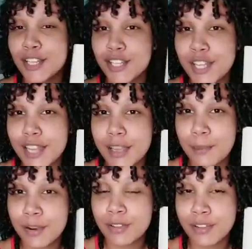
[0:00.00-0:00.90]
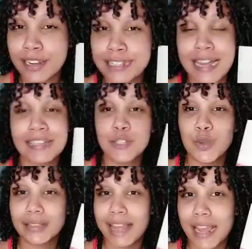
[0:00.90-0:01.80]
etiqueta personalizada, a
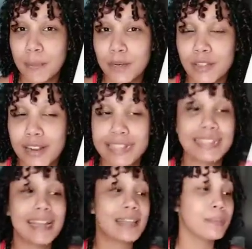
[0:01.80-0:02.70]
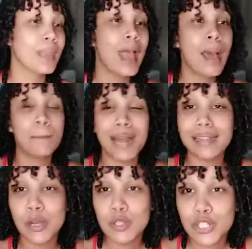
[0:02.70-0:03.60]
sua tag personalizada,
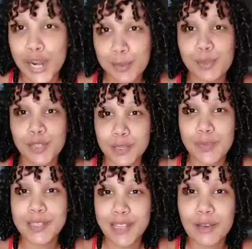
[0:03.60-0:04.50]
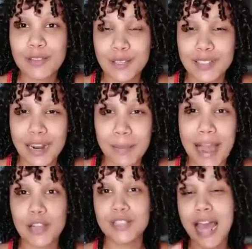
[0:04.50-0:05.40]
para dar um charme todo especial aos seus
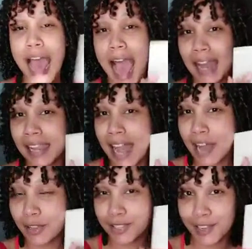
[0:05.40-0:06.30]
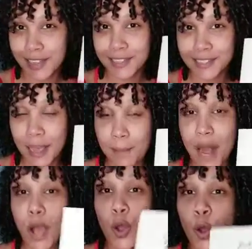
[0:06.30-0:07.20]
trabalhos lá no Ateliê
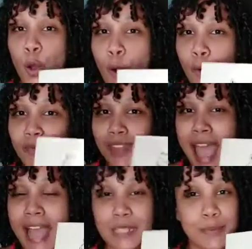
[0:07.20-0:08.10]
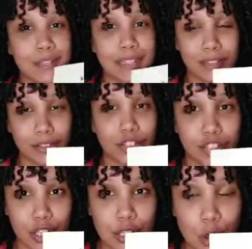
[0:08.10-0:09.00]
Zebra com 10%
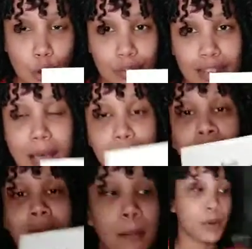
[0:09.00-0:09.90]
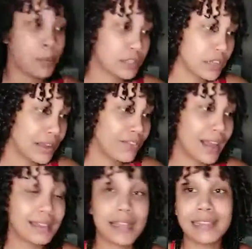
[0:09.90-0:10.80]
de desconto, tá? Promoção é
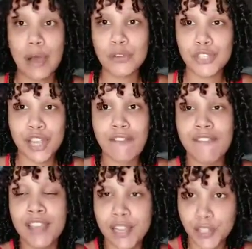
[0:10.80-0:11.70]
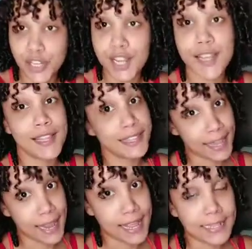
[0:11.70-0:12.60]
válida até o dia
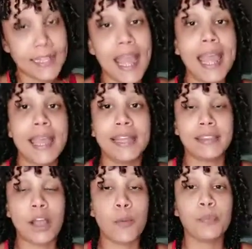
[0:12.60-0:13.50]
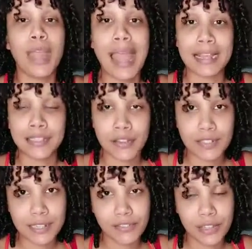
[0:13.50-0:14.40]
23. Então, é só
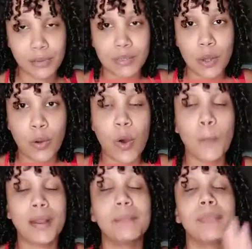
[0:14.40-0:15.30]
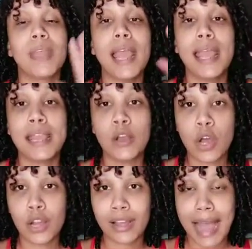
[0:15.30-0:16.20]
você efetuar sua compra e
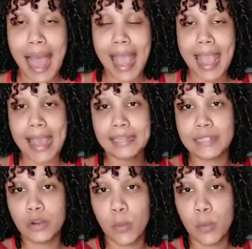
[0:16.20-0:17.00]
colocar esse